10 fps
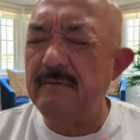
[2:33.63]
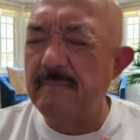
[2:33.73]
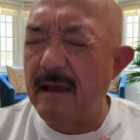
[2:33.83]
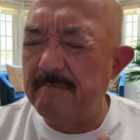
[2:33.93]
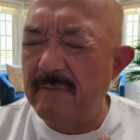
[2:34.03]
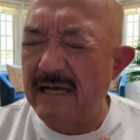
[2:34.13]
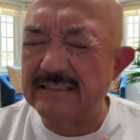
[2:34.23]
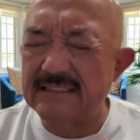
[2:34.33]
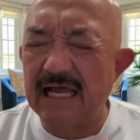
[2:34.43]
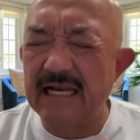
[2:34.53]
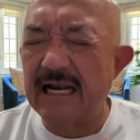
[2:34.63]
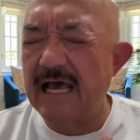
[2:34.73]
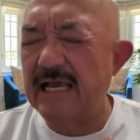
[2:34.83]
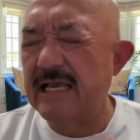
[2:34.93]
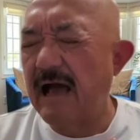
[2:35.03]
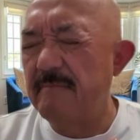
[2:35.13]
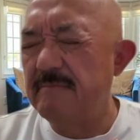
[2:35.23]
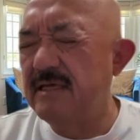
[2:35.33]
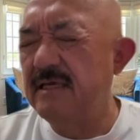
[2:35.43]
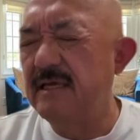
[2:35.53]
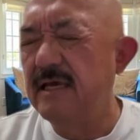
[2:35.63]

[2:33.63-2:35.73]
bebaskanlah kami